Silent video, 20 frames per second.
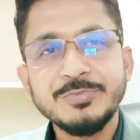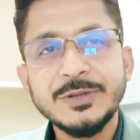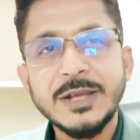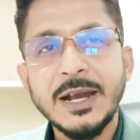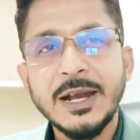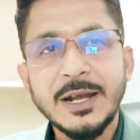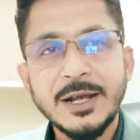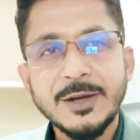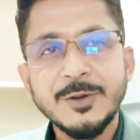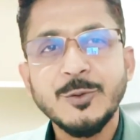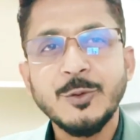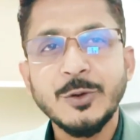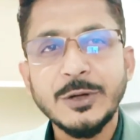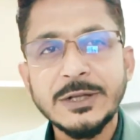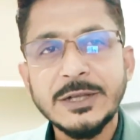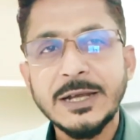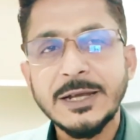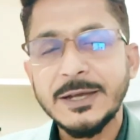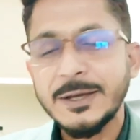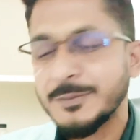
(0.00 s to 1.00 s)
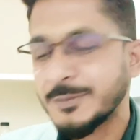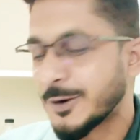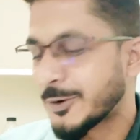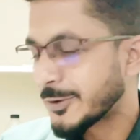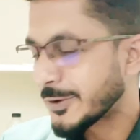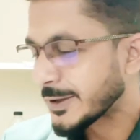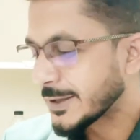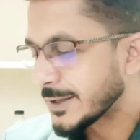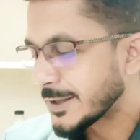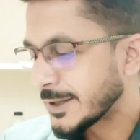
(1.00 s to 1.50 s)
তারা করে থাকে বা
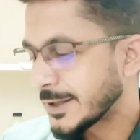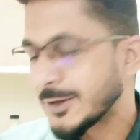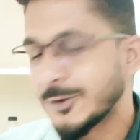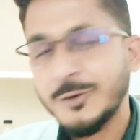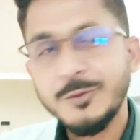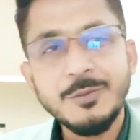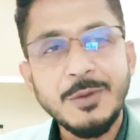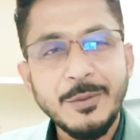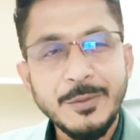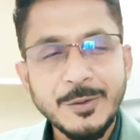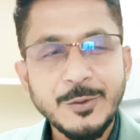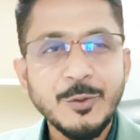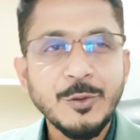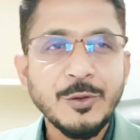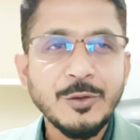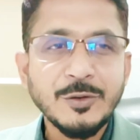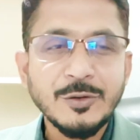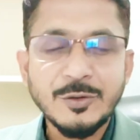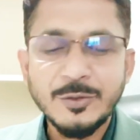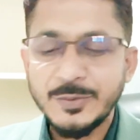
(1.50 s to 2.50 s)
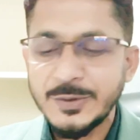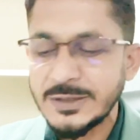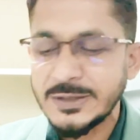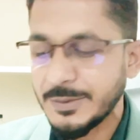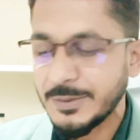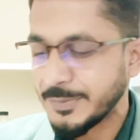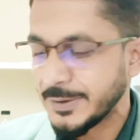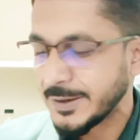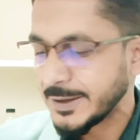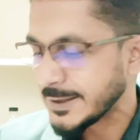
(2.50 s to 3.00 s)
অনেকে এরকমভাবে করে কিন্তু
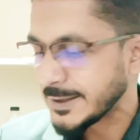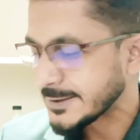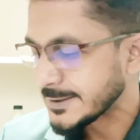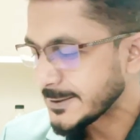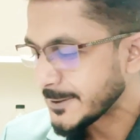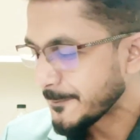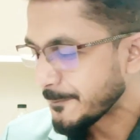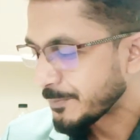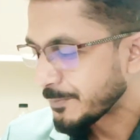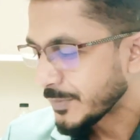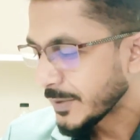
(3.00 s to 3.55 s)
ভিসা পেয়ে গেছে